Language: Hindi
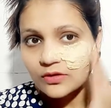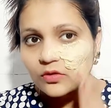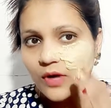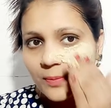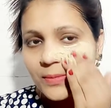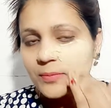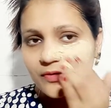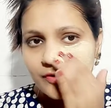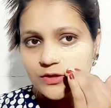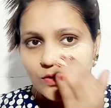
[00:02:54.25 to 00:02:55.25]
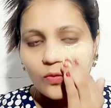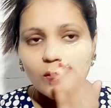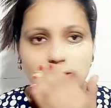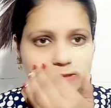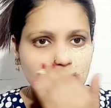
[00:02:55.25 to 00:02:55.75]
तो आपने अपने फेस को
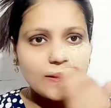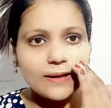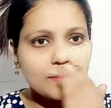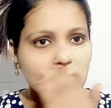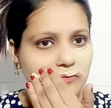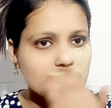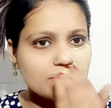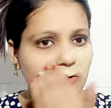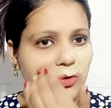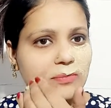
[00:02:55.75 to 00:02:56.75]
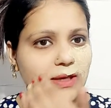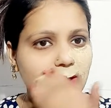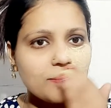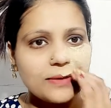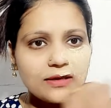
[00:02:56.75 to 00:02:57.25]
वॉश कर लेना आपके फेस पर कोई
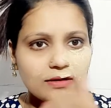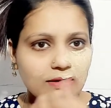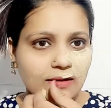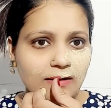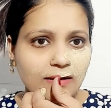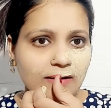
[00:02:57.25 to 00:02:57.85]
मेकअप नहीं रहे